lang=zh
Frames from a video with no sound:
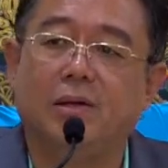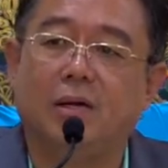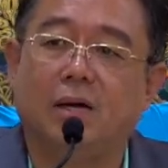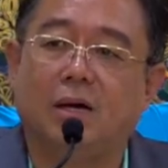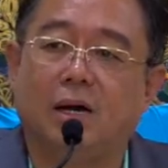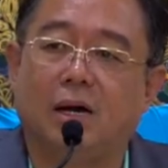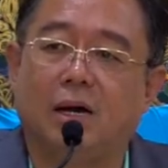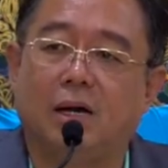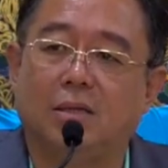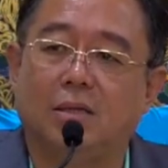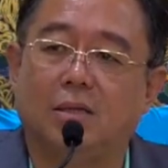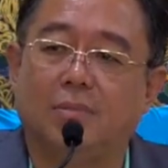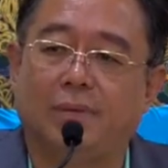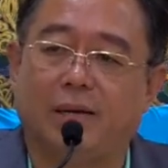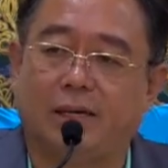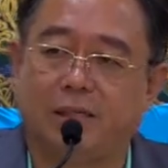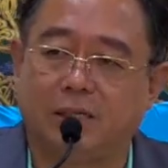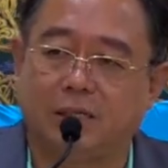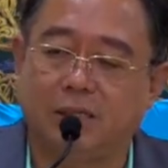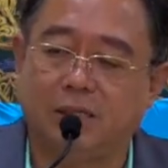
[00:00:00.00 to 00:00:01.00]
啊，那
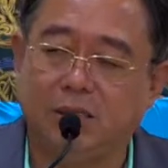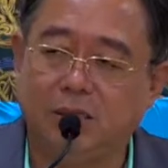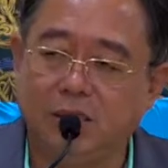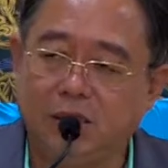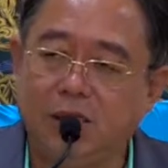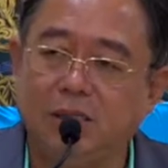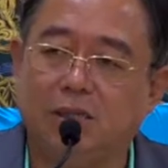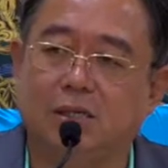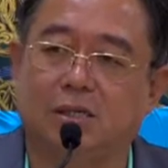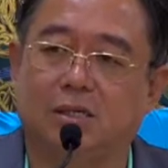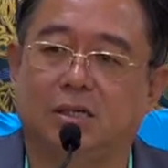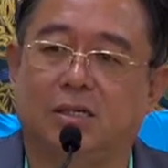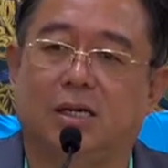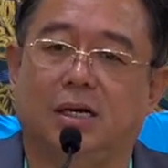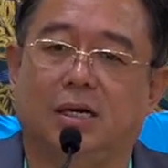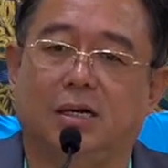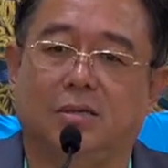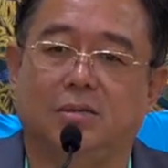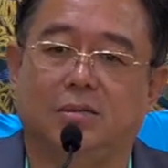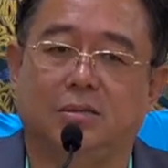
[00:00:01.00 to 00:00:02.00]
把这个一得
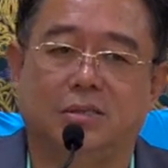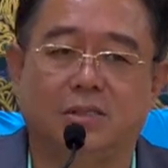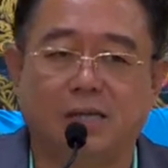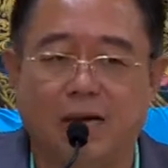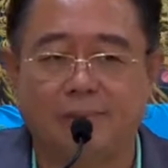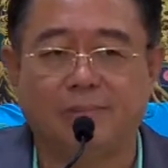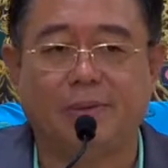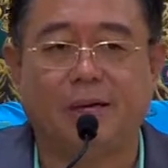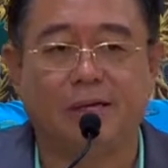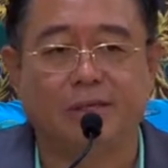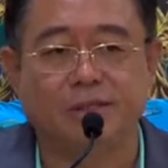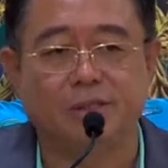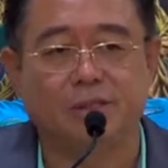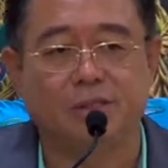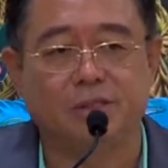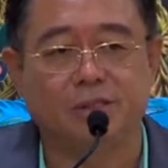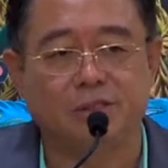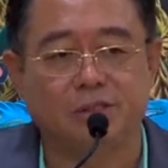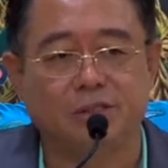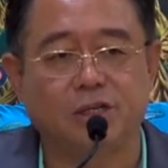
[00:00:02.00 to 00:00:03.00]
了，下面
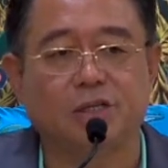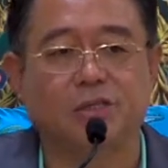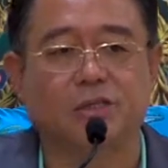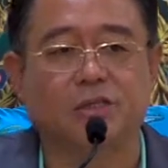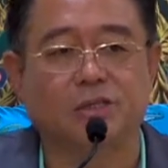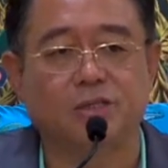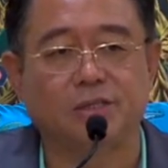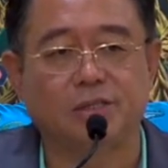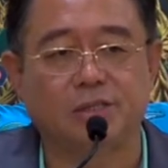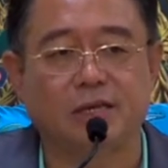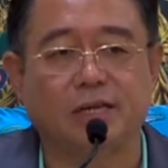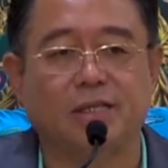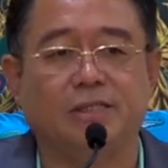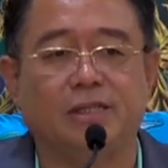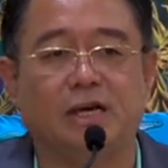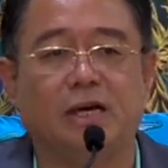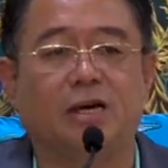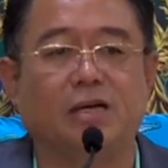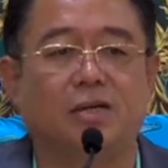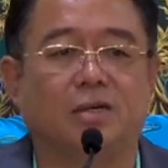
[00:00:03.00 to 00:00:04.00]
这个上师再
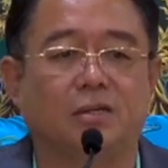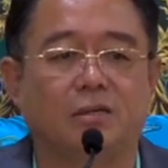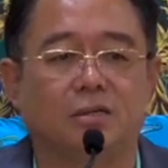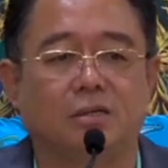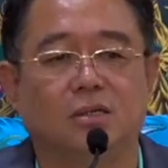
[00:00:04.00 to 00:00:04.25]
讲